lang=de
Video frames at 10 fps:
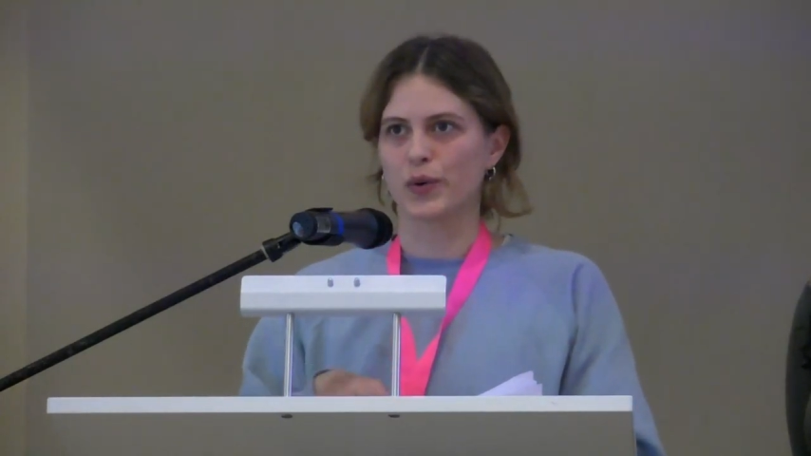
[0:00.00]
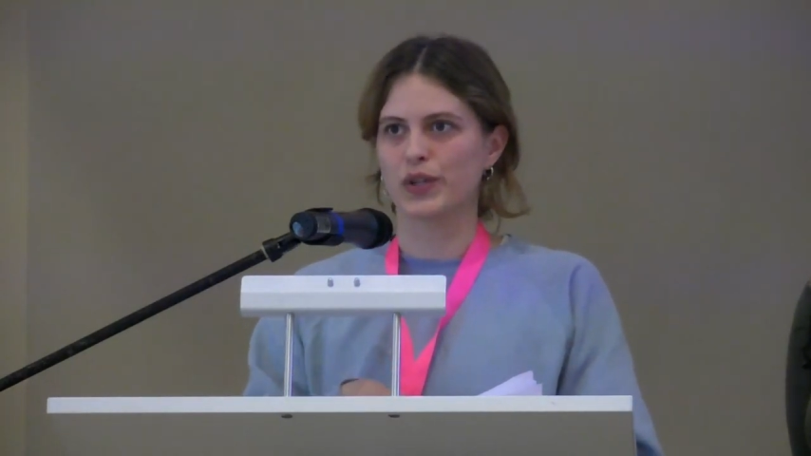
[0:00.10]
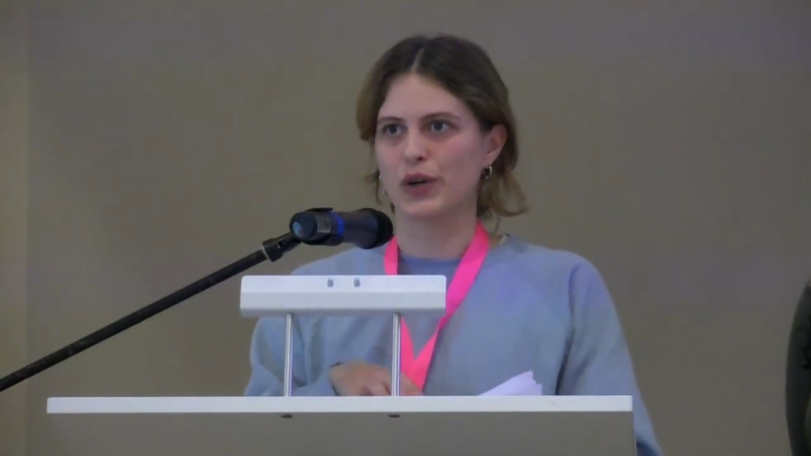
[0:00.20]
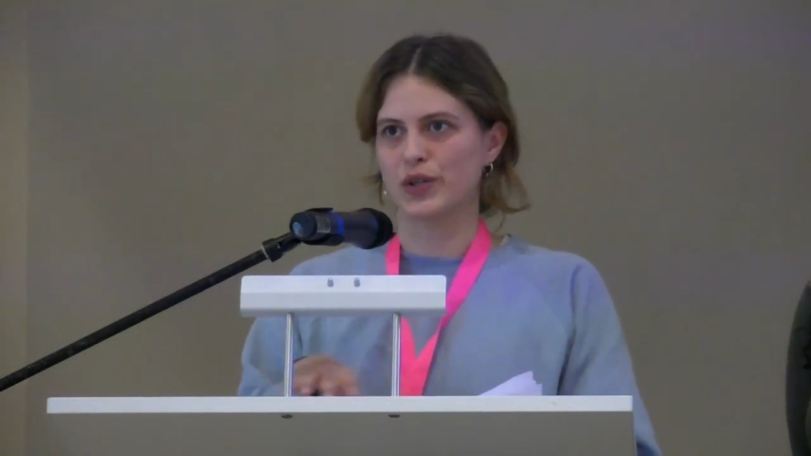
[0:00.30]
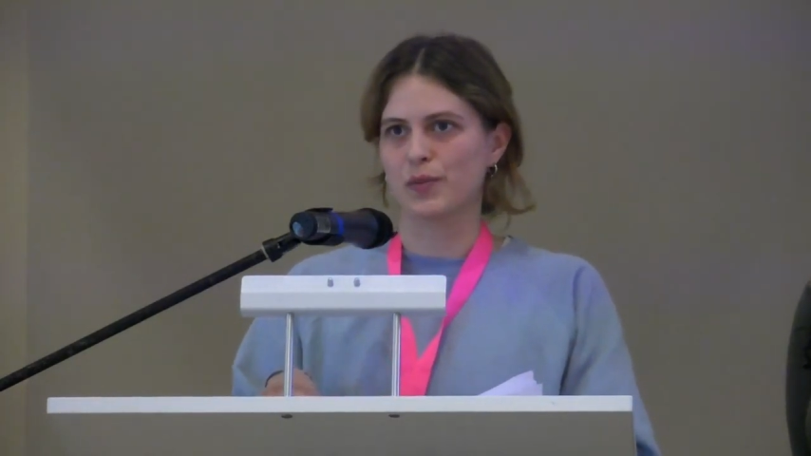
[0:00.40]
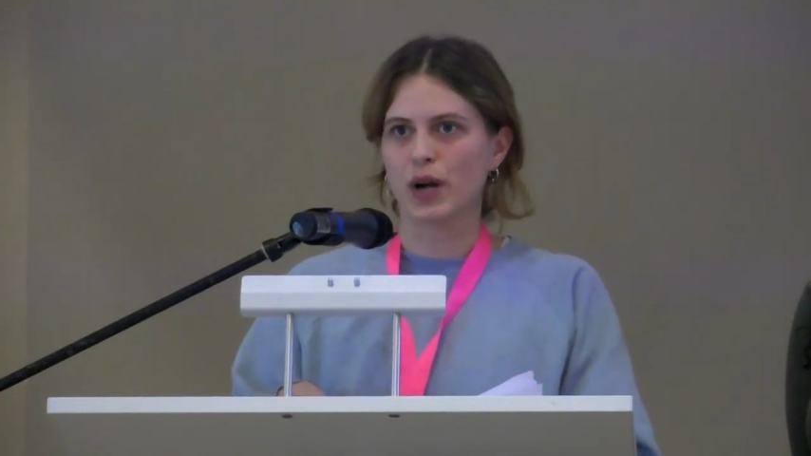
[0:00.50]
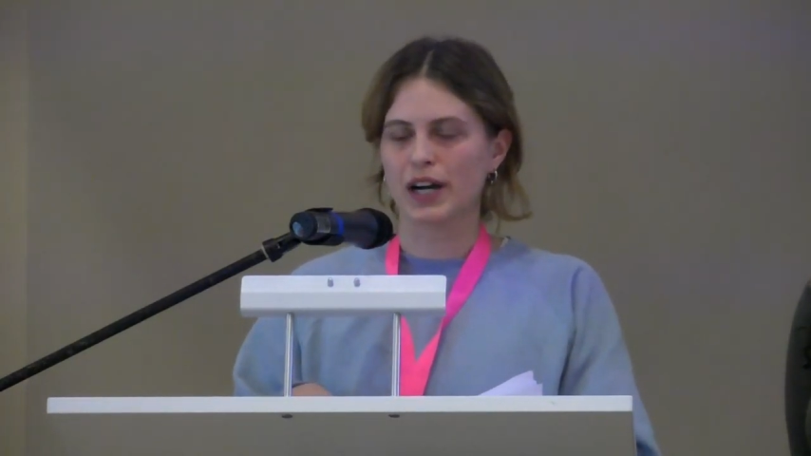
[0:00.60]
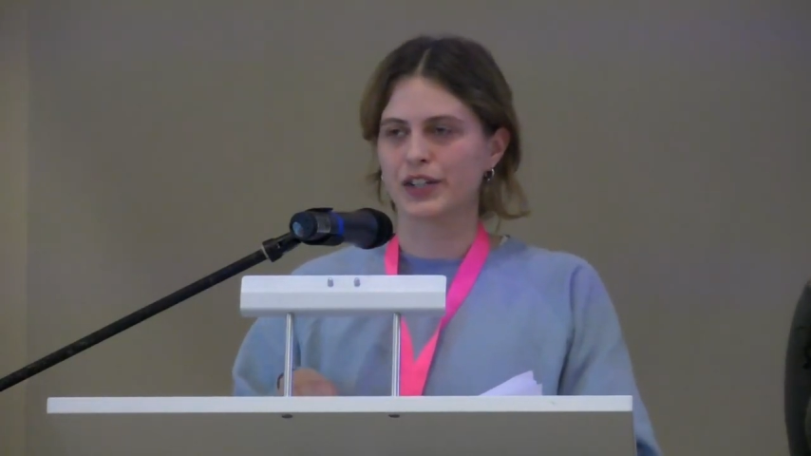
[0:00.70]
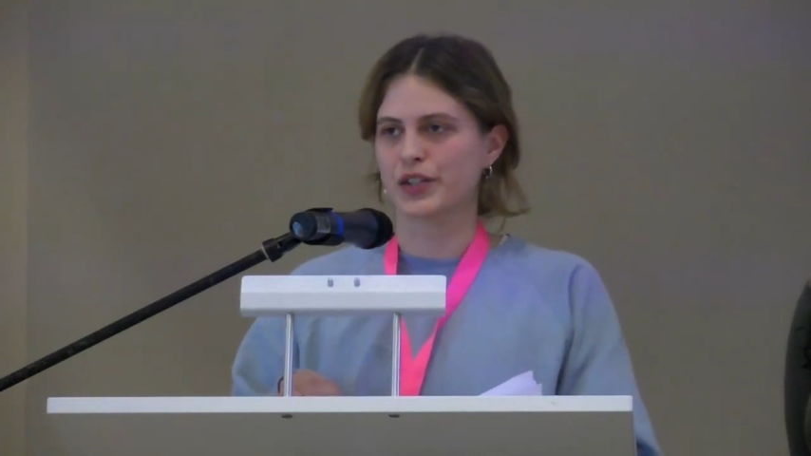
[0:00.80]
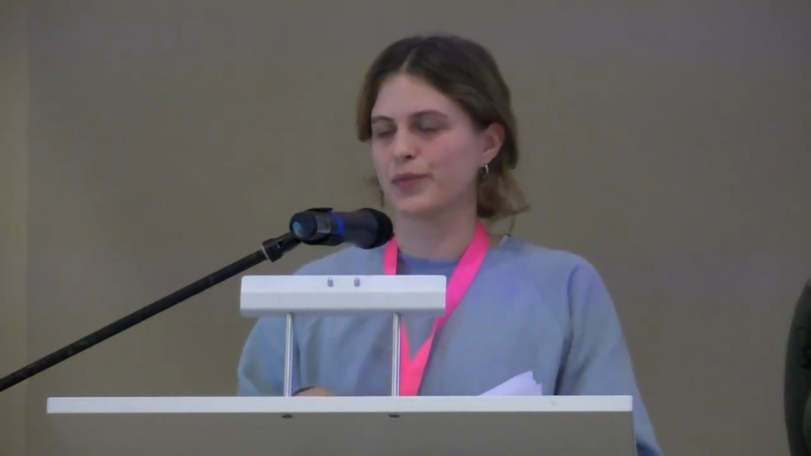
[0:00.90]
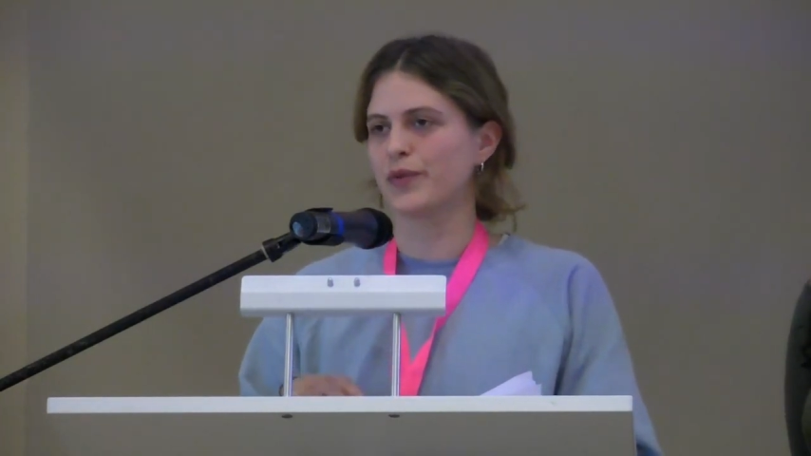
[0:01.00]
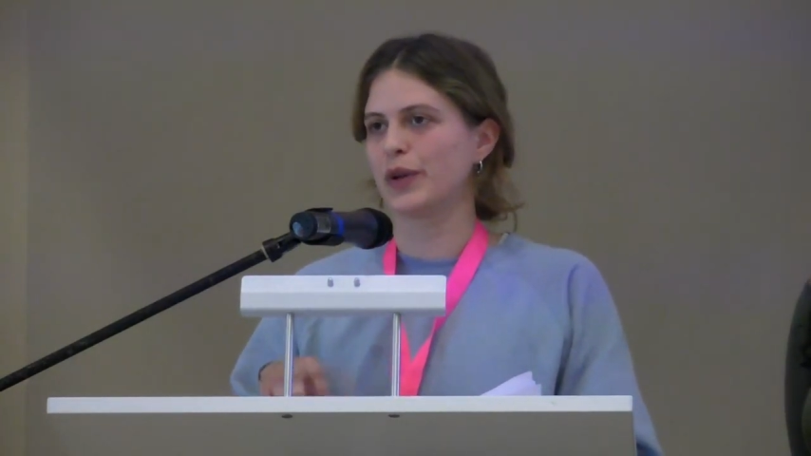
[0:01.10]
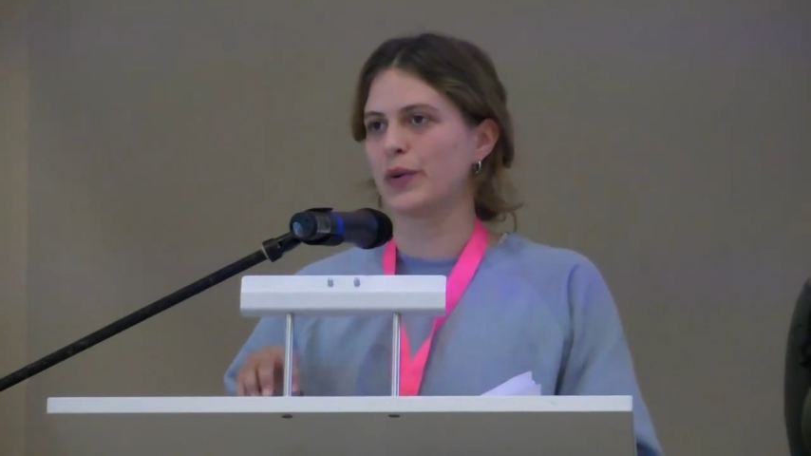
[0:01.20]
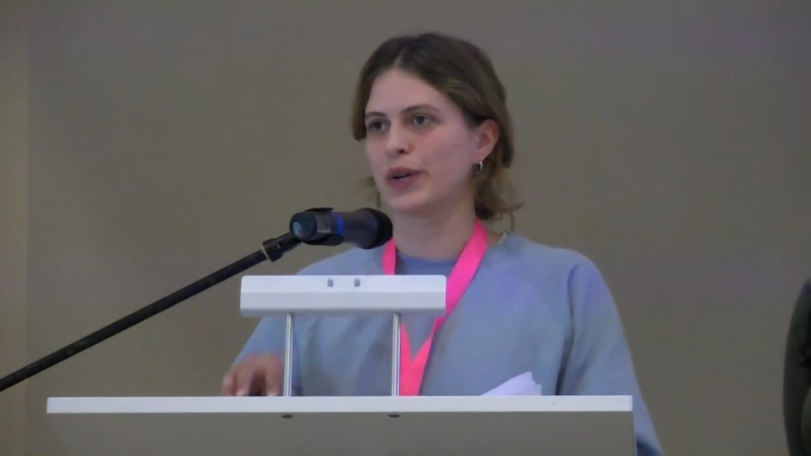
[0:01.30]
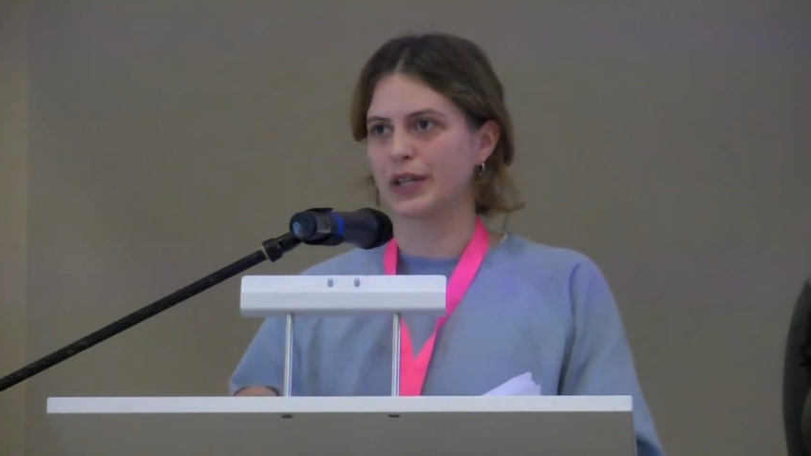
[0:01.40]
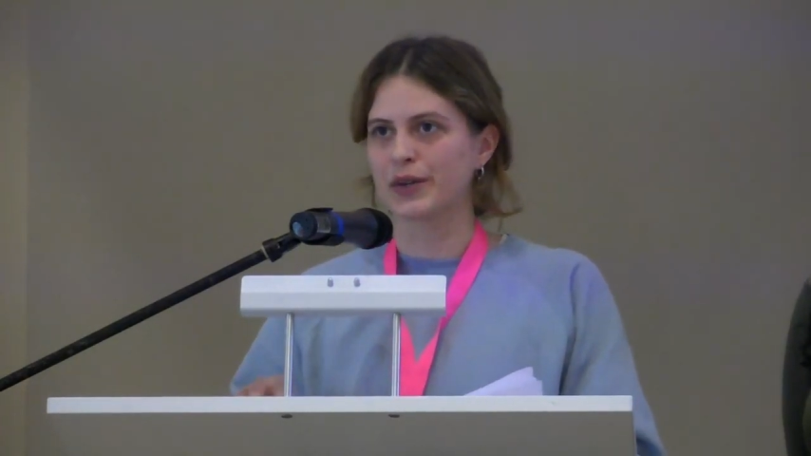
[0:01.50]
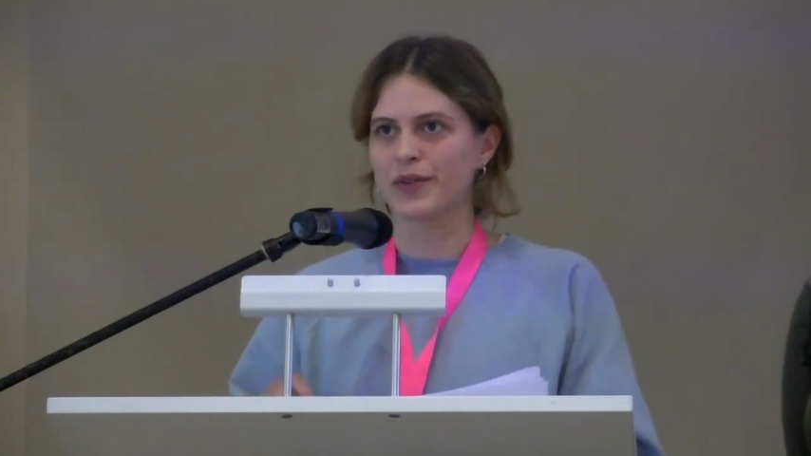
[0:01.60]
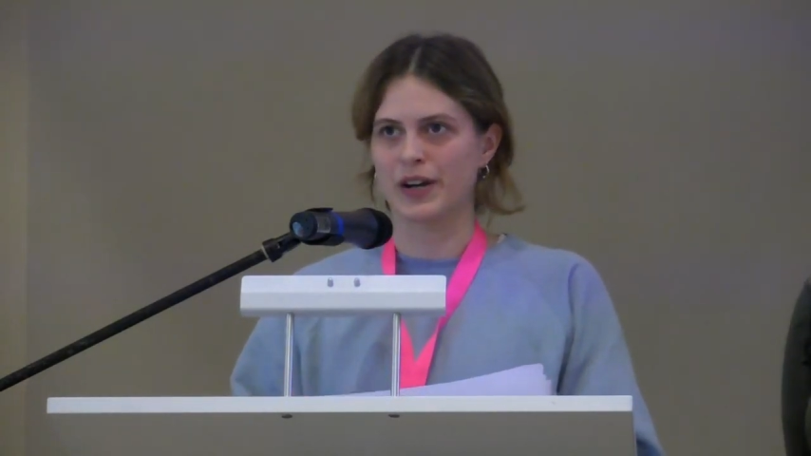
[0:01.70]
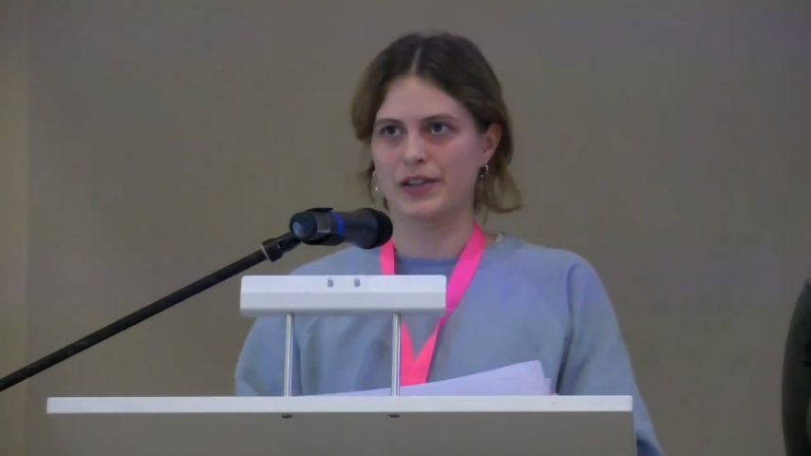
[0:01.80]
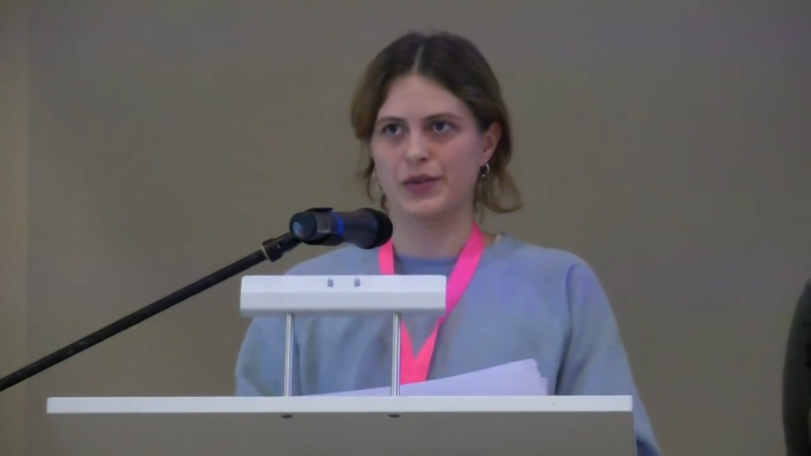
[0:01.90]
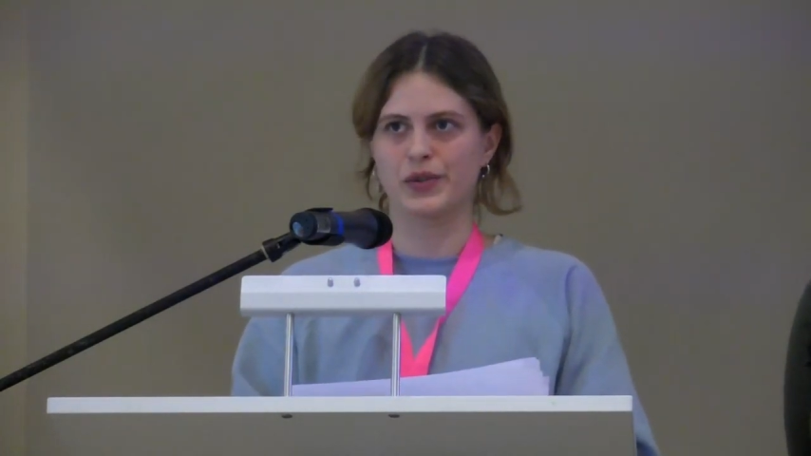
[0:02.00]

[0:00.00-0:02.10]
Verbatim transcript: und auch demokratische Bewegung hinweisen.